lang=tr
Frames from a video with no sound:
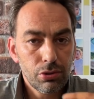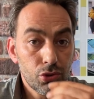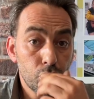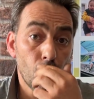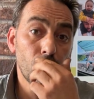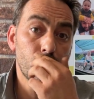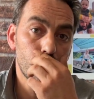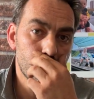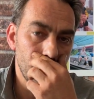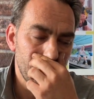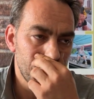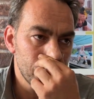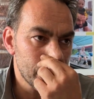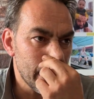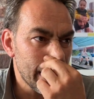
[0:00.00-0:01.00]
Çok
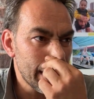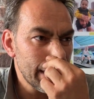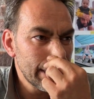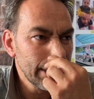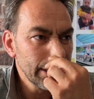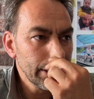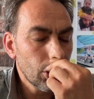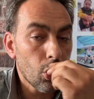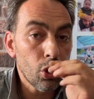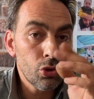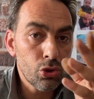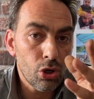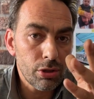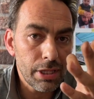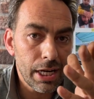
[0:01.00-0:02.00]
yüksek bir şey.
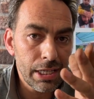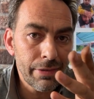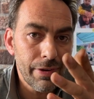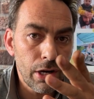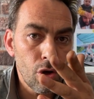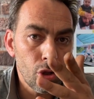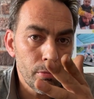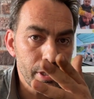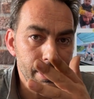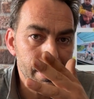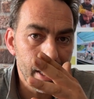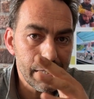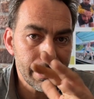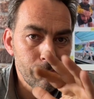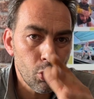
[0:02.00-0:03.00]
14'lerde falan olması
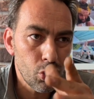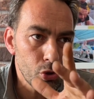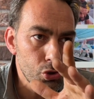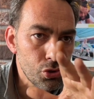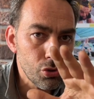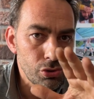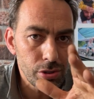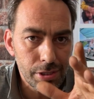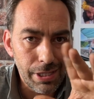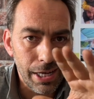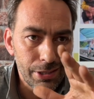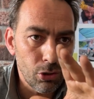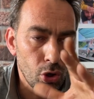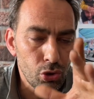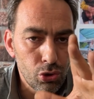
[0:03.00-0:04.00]
lazım. 13,
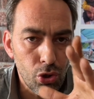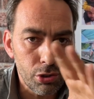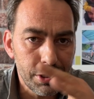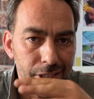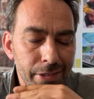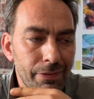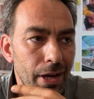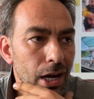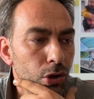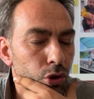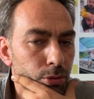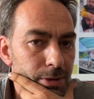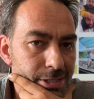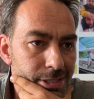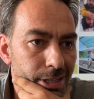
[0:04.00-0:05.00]
hadi 14-2 falan
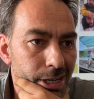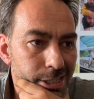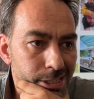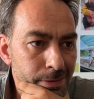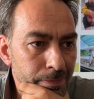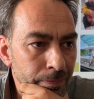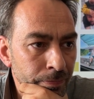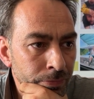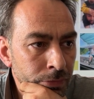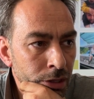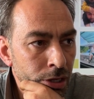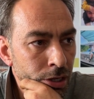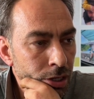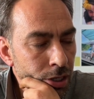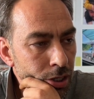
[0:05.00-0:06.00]
olması lazım.
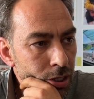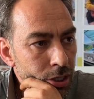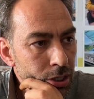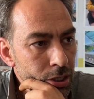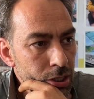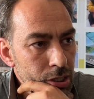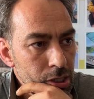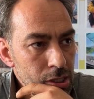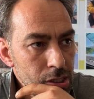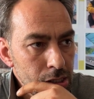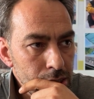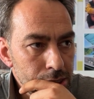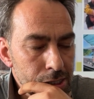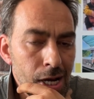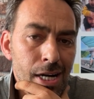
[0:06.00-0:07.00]

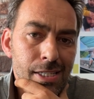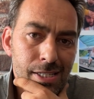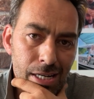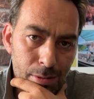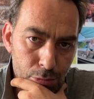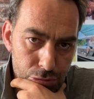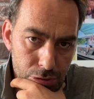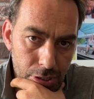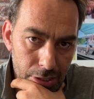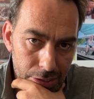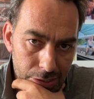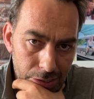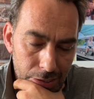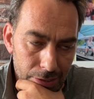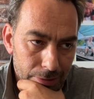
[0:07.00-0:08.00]
Şarj dinamosu
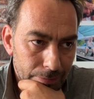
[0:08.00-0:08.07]
dedik.